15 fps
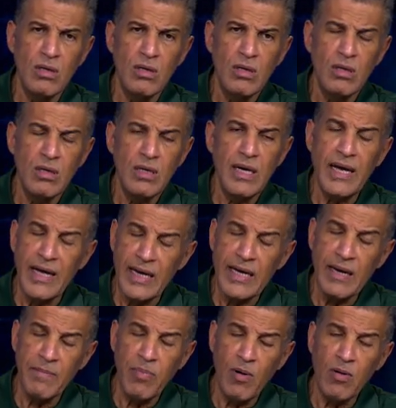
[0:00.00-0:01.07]
es eh, eh, que
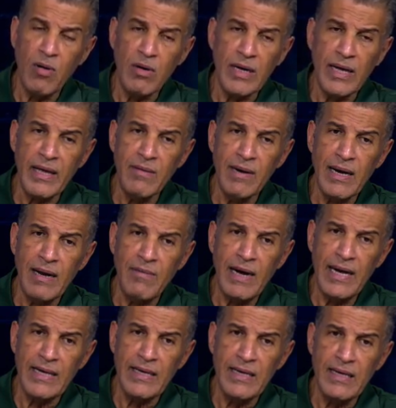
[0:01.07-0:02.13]
poco creíble la
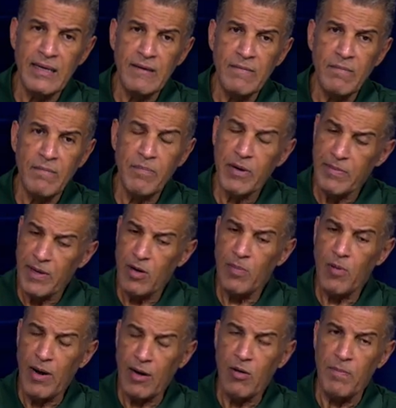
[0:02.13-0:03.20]
vaina. Primero por la
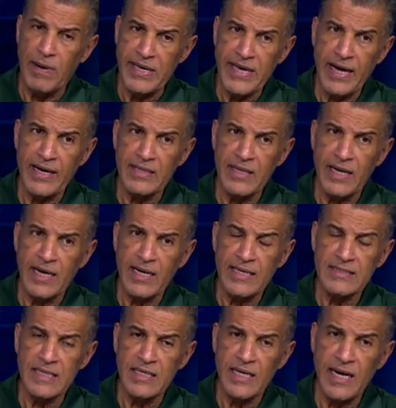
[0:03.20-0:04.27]
compañía que tiene el
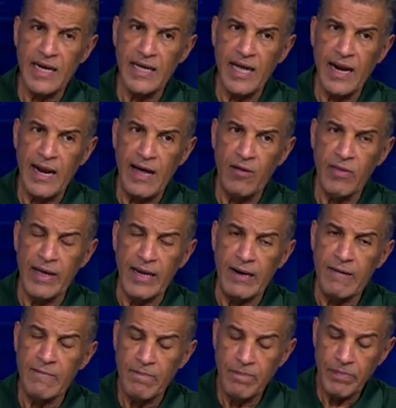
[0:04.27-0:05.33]
canciller ahí al lado de él.
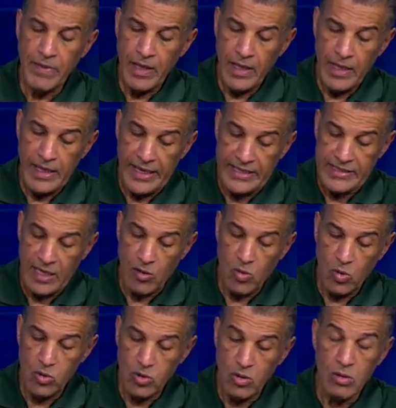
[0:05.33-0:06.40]
Y
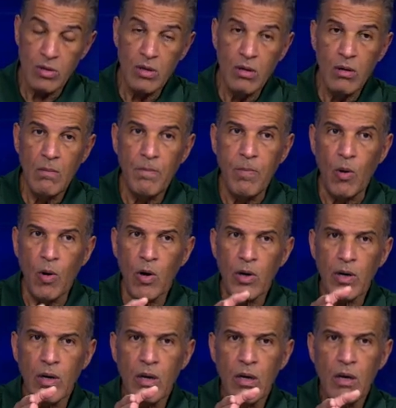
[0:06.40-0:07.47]
segundo, por
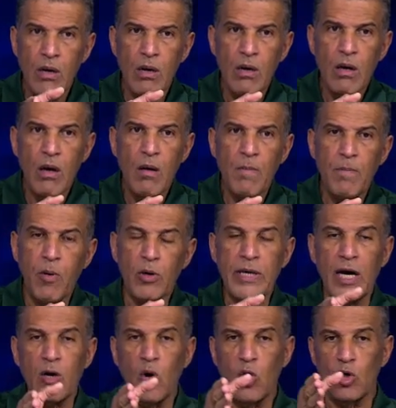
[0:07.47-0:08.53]
porque
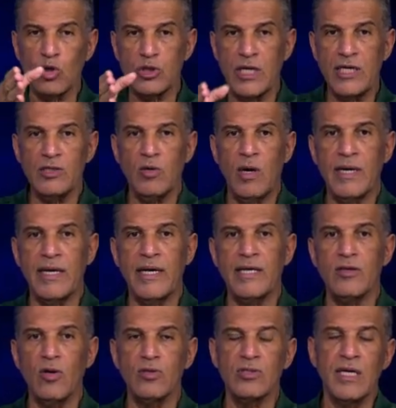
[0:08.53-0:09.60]
con los hechos aquí
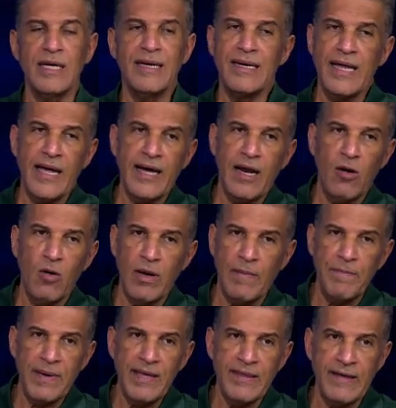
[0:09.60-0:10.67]
entonces niegan lo que
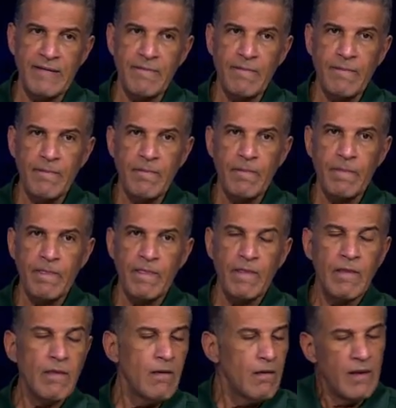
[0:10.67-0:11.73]
piden.
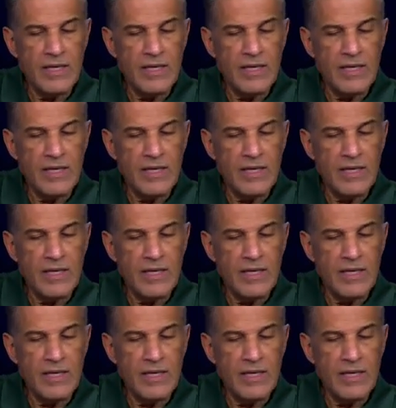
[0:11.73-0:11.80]
es tan